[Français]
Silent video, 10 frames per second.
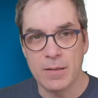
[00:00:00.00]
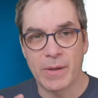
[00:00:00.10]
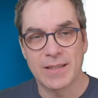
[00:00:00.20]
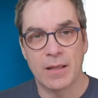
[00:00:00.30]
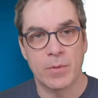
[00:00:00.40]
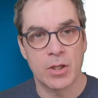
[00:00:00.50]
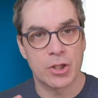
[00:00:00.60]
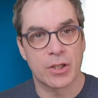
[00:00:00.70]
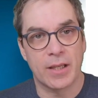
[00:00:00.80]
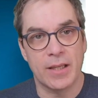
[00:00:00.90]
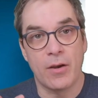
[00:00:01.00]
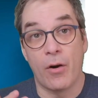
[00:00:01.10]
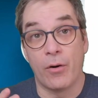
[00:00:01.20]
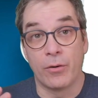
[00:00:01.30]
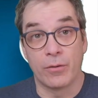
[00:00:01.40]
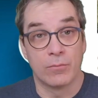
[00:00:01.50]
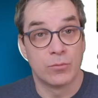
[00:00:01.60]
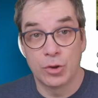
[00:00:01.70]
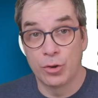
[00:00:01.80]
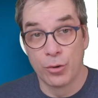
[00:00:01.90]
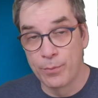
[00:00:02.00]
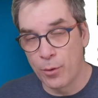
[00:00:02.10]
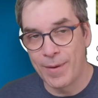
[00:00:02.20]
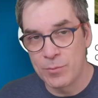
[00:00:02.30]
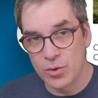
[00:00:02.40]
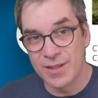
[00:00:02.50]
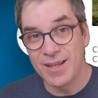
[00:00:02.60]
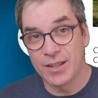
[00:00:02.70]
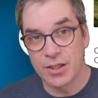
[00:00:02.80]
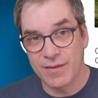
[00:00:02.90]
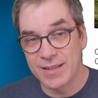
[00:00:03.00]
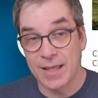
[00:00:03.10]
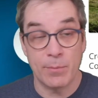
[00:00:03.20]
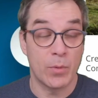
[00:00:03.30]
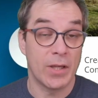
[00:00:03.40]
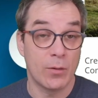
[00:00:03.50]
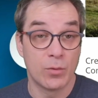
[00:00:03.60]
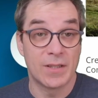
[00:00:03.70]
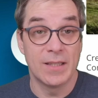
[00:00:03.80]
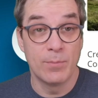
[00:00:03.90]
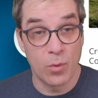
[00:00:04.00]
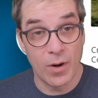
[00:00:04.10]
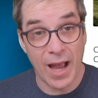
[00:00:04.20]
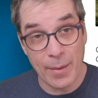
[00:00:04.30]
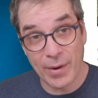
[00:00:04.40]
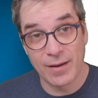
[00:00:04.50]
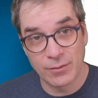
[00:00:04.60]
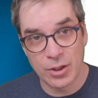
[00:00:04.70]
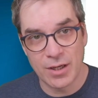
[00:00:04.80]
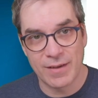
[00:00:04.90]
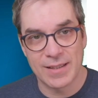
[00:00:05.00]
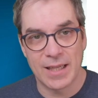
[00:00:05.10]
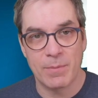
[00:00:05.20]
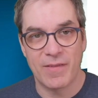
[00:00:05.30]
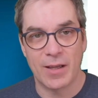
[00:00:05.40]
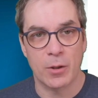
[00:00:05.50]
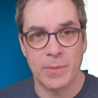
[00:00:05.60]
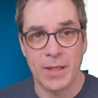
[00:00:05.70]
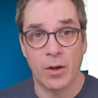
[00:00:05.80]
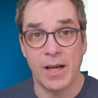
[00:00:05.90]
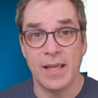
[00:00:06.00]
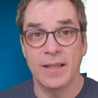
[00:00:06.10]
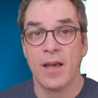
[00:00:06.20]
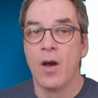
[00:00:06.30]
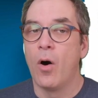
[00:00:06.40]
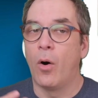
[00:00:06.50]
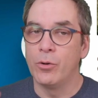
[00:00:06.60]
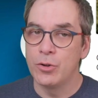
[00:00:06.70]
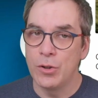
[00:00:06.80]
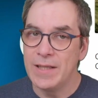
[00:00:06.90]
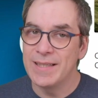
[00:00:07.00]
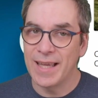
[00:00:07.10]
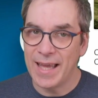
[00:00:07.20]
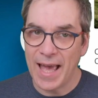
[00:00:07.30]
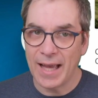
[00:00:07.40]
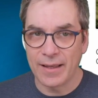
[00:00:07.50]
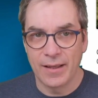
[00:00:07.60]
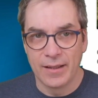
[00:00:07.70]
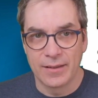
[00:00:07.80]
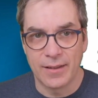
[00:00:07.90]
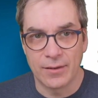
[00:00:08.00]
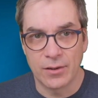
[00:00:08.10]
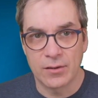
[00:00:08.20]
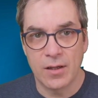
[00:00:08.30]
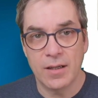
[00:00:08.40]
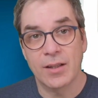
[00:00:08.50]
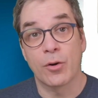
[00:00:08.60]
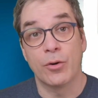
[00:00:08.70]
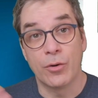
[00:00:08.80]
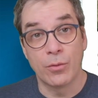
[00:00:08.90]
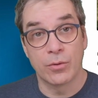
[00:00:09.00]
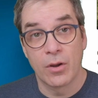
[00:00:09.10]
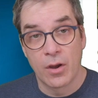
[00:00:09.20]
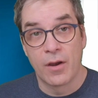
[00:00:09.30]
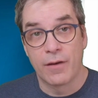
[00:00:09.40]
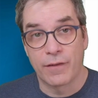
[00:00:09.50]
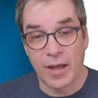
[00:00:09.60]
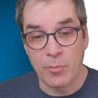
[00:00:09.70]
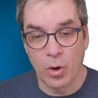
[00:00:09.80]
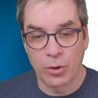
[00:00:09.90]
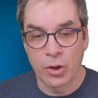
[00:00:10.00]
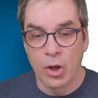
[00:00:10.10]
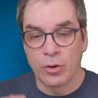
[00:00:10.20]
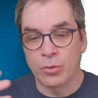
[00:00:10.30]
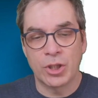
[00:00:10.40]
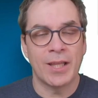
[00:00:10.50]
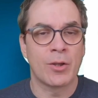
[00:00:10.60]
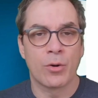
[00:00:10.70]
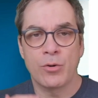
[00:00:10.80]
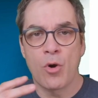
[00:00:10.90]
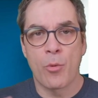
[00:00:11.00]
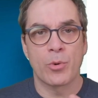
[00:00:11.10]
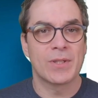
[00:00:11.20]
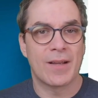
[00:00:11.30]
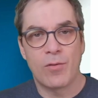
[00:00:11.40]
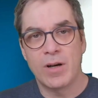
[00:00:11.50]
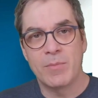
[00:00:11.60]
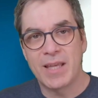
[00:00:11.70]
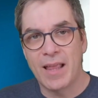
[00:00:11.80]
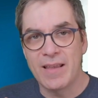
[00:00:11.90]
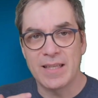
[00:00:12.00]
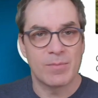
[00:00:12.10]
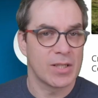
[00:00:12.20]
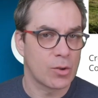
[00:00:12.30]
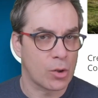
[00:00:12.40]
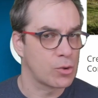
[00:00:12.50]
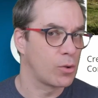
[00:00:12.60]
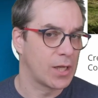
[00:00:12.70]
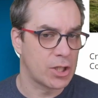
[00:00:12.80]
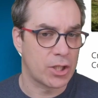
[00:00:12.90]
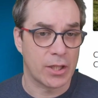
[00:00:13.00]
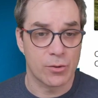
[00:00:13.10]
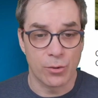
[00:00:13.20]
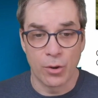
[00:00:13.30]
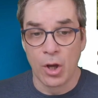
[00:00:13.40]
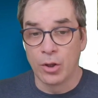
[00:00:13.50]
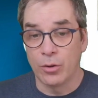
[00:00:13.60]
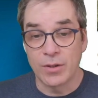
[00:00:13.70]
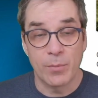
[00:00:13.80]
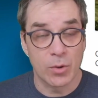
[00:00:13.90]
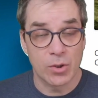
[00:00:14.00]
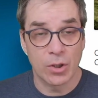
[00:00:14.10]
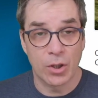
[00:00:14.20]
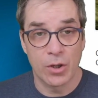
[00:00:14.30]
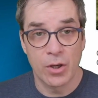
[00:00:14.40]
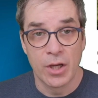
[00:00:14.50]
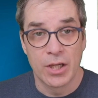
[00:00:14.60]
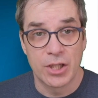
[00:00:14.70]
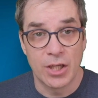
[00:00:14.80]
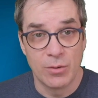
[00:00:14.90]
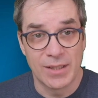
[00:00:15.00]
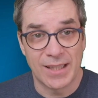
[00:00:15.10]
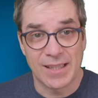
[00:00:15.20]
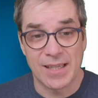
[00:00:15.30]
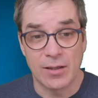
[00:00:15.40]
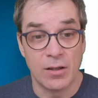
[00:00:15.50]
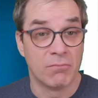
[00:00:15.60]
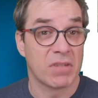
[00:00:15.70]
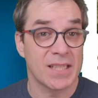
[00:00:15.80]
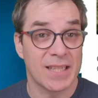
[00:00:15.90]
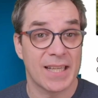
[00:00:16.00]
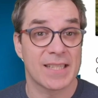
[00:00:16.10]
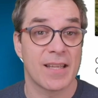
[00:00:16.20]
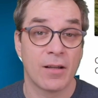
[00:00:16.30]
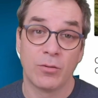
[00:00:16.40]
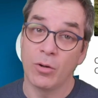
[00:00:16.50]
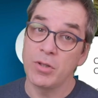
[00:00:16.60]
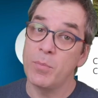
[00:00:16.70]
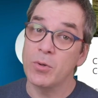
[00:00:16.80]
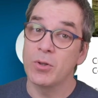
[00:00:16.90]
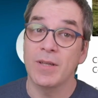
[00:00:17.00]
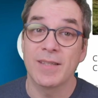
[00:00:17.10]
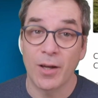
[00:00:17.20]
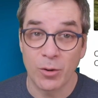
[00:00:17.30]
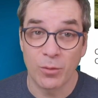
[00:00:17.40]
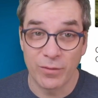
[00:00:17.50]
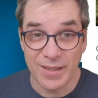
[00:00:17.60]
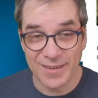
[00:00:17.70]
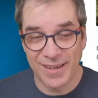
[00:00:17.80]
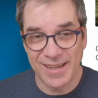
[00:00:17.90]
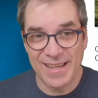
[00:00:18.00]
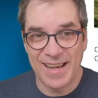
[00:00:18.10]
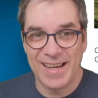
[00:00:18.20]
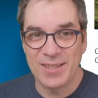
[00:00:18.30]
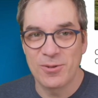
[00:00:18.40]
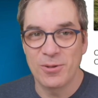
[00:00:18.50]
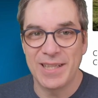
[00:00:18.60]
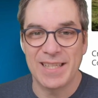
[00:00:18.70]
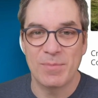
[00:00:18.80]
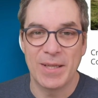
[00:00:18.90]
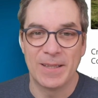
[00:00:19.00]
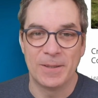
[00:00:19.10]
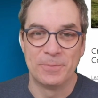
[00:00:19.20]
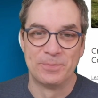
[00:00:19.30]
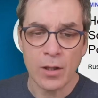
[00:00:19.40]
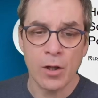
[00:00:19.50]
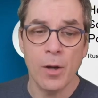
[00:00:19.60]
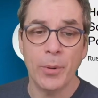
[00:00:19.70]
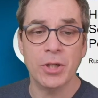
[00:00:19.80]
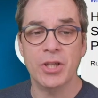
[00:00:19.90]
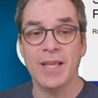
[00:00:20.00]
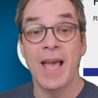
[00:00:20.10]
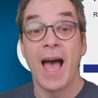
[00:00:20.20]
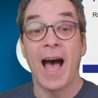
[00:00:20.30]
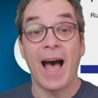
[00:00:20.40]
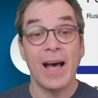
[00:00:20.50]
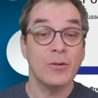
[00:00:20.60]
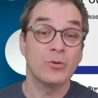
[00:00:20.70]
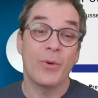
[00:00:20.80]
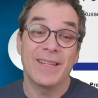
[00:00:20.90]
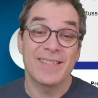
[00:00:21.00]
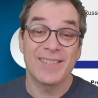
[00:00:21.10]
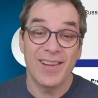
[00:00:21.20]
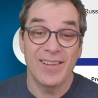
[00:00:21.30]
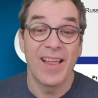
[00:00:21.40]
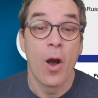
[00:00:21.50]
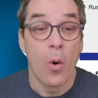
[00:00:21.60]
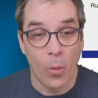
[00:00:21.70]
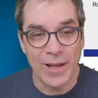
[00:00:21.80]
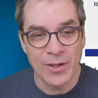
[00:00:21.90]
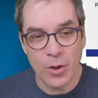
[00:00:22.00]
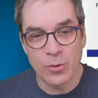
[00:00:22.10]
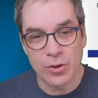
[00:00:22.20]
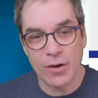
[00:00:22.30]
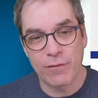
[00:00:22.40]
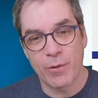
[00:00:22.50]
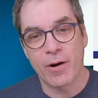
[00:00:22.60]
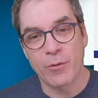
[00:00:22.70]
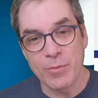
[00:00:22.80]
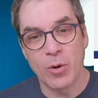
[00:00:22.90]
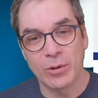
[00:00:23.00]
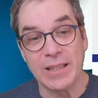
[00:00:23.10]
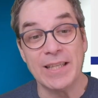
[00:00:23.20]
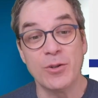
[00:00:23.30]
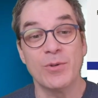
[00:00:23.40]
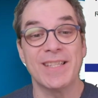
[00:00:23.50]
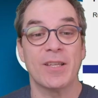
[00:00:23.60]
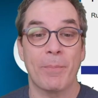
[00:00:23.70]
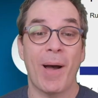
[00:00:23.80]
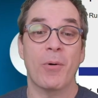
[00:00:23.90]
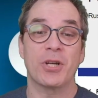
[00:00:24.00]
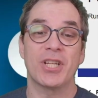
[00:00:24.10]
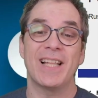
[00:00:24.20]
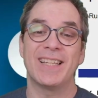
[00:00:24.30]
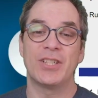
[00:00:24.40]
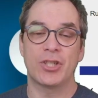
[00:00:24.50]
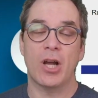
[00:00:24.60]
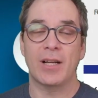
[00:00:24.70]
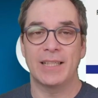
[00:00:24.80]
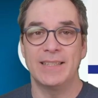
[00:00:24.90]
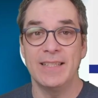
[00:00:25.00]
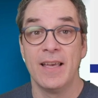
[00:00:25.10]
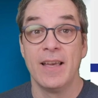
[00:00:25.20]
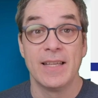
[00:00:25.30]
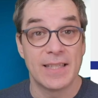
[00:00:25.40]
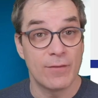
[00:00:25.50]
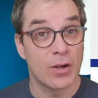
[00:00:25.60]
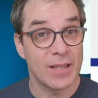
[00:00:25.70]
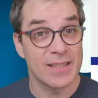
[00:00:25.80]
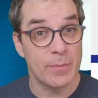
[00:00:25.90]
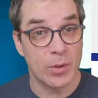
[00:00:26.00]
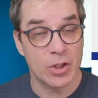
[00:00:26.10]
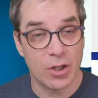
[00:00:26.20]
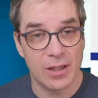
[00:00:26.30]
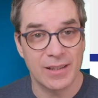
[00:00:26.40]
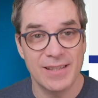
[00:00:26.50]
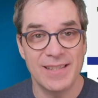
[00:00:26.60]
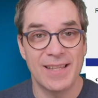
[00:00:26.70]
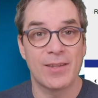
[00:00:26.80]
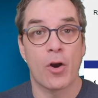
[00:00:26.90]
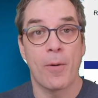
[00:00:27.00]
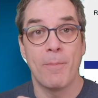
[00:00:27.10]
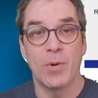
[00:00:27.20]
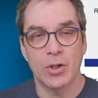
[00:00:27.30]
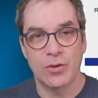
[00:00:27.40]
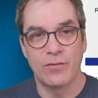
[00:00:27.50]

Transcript: Présentement, je crée un jeu pour m'amuser en JavaScript et aussi pour apprendre le JavaScript avec mes collègues. On utilise React dans notre cas, qui est un autre framework. Donc, j'étais curieux un peu de savoir les mécanismes, les structures, l'architecture. Donc, c'est pour ça que j'ai lu cet article-là. Très intéressant. Donc, c'est pour ça qu'il s'est retrouvé dans les lectures de la semaine. Le prochain, How to install Windows Software remotely using PowerShell and Chocolatey. Si vous ne connaissez pas Chocolatey, c'est un must.